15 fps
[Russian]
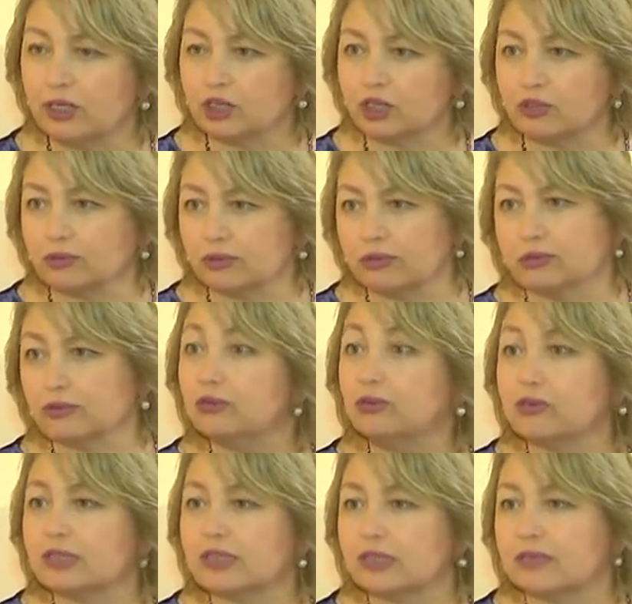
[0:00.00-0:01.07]
что
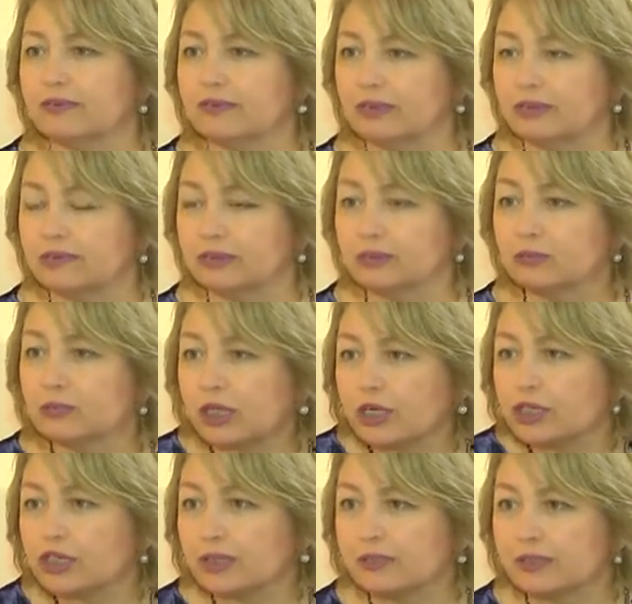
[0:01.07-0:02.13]
дух захватывает,
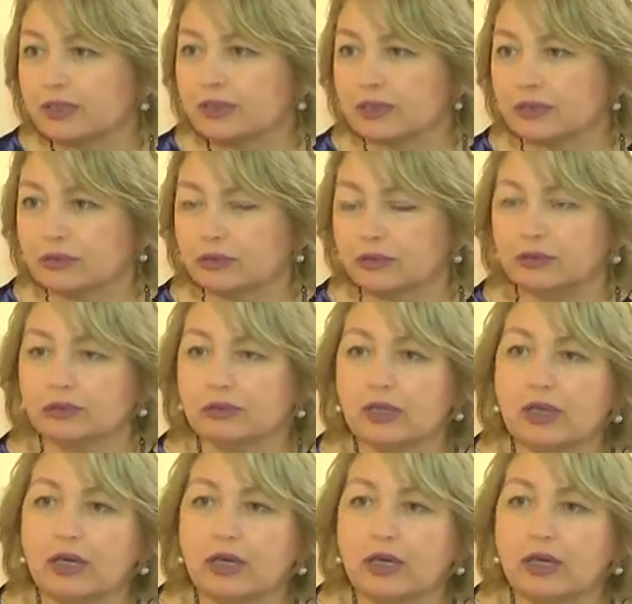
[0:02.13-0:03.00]
мурашки по телу идут.